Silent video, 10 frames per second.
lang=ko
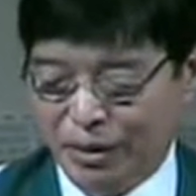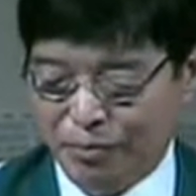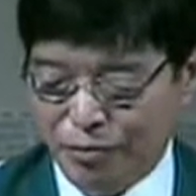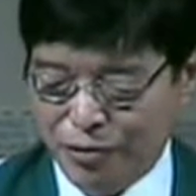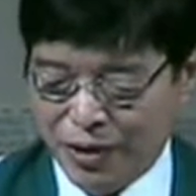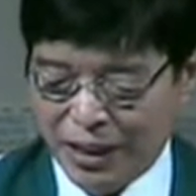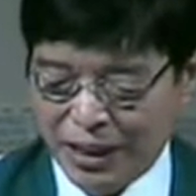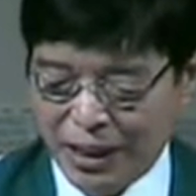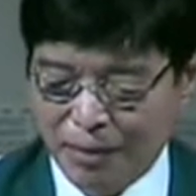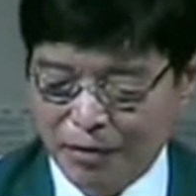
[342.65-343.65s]

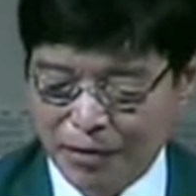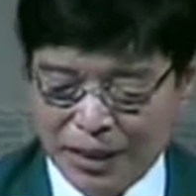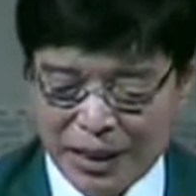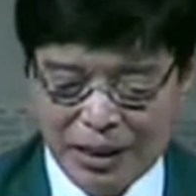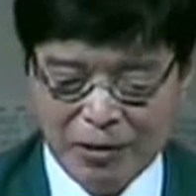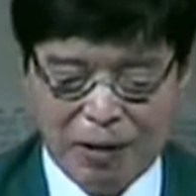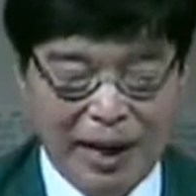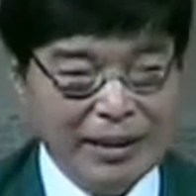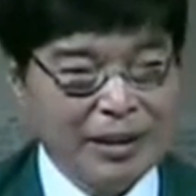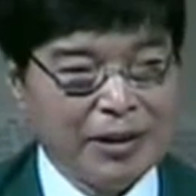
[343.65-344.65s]
물질의 문제를
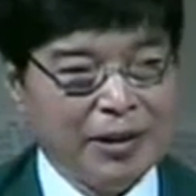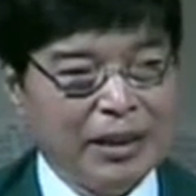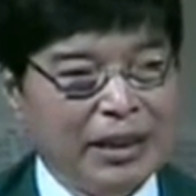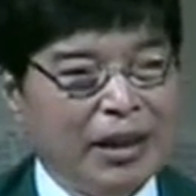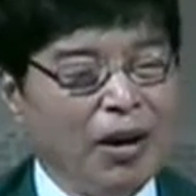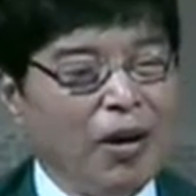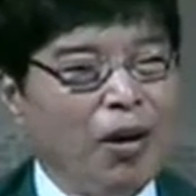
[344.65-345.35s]
완전히